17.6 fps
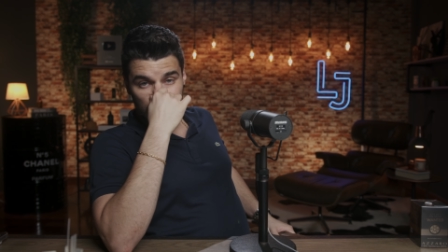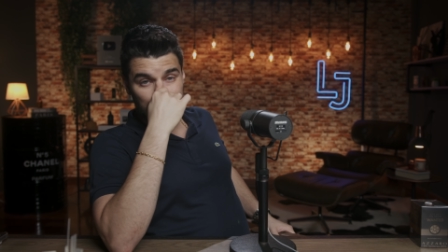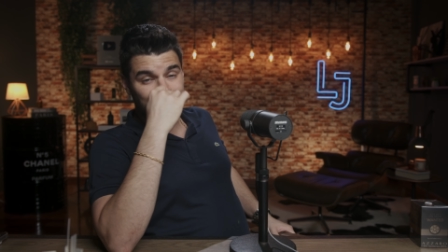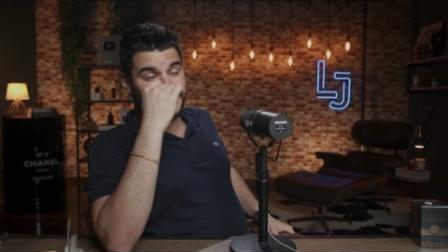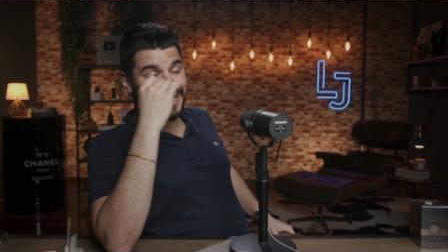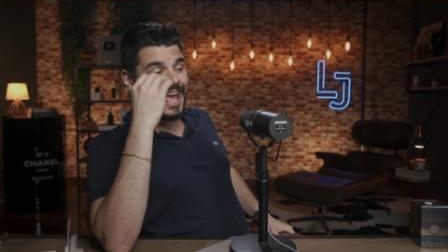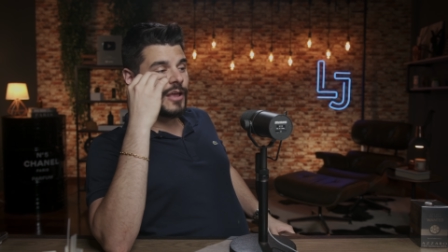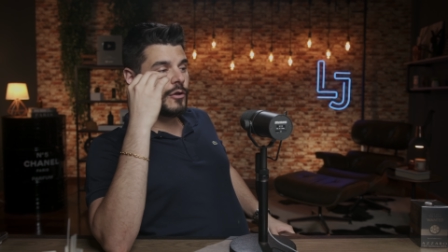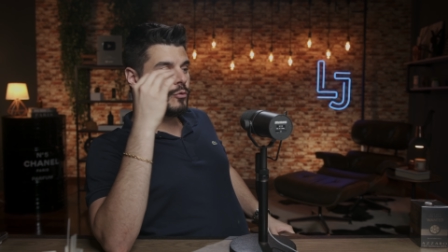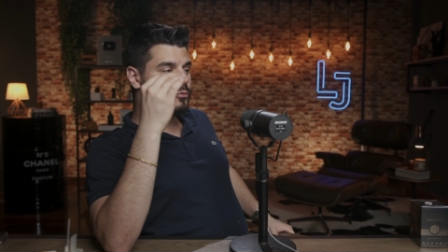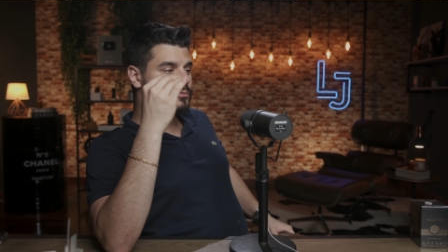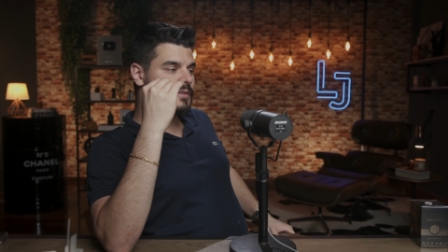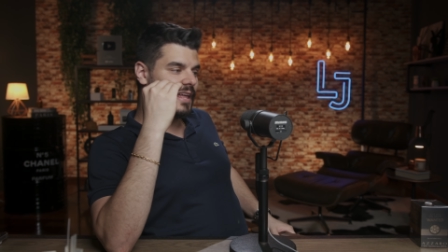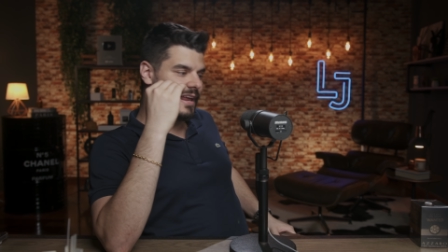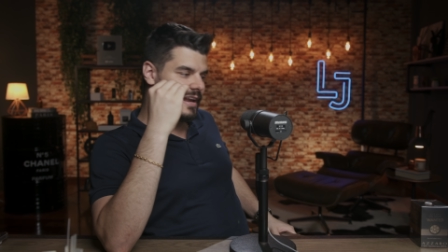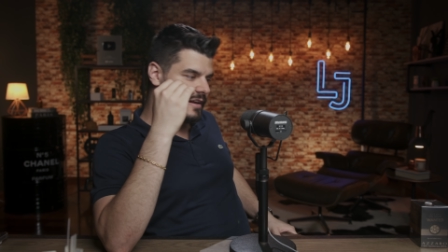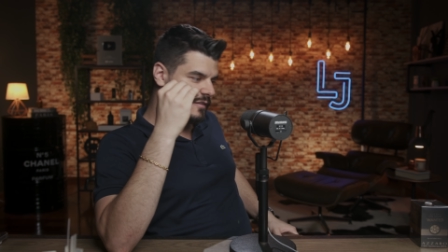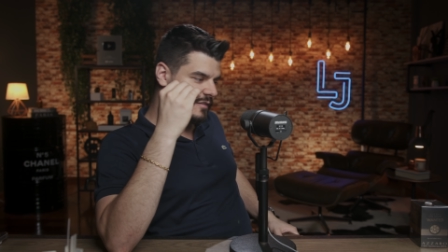Nenhum
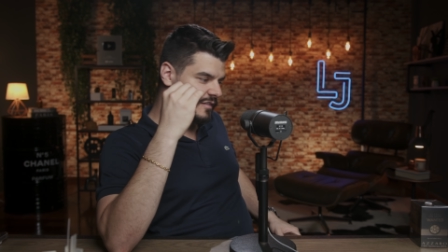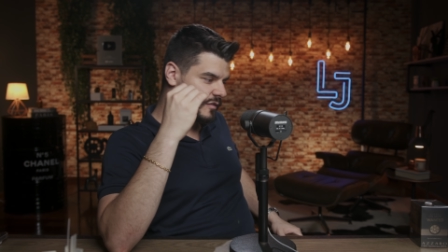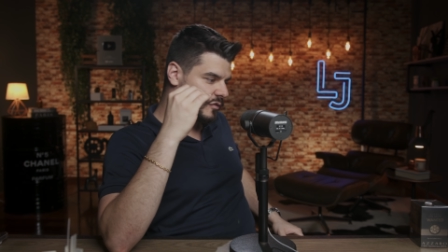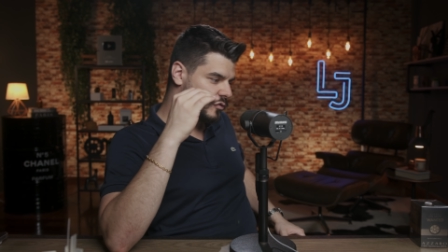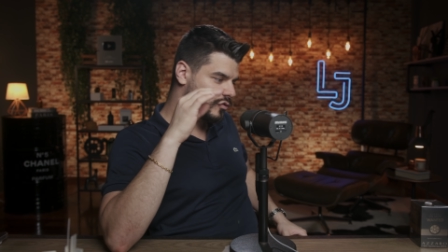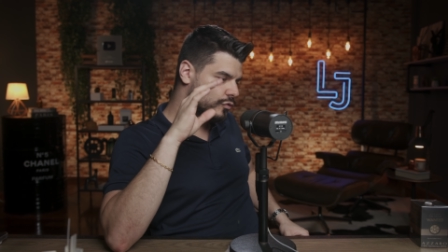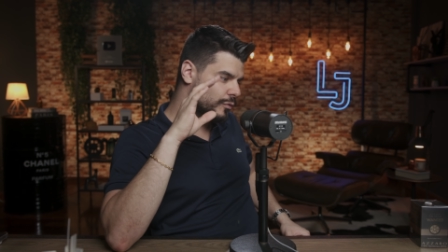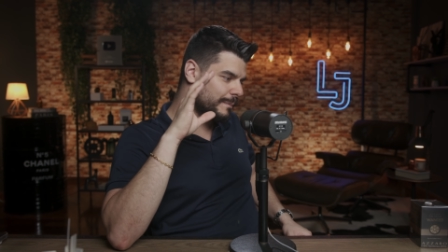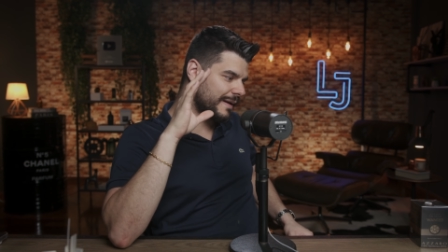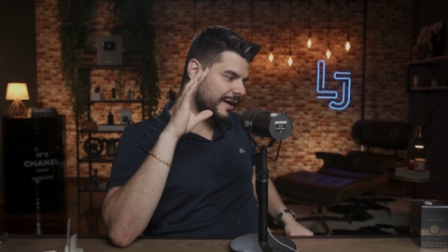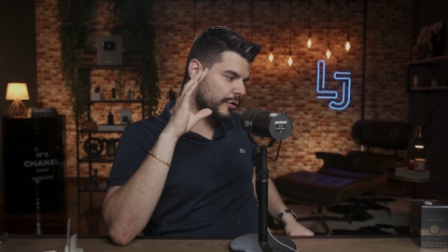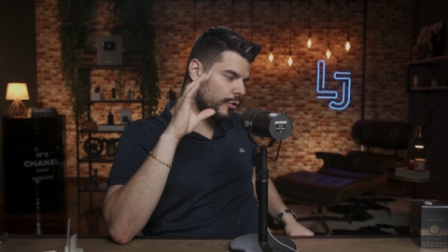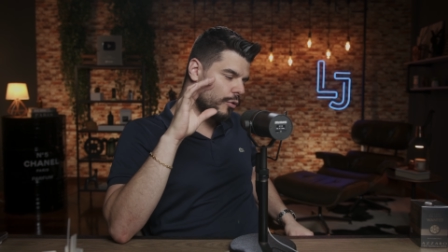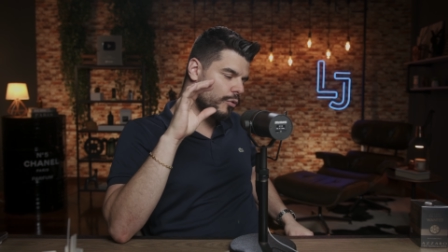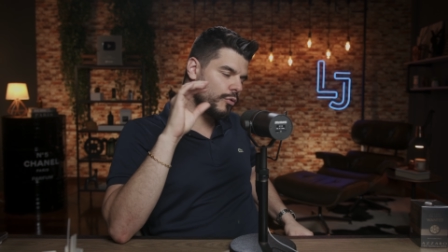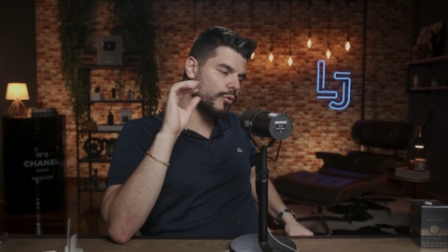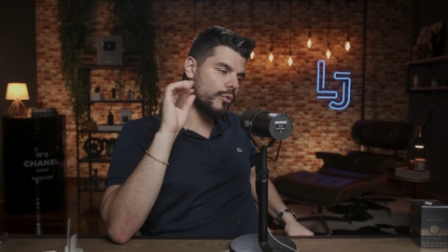deles superou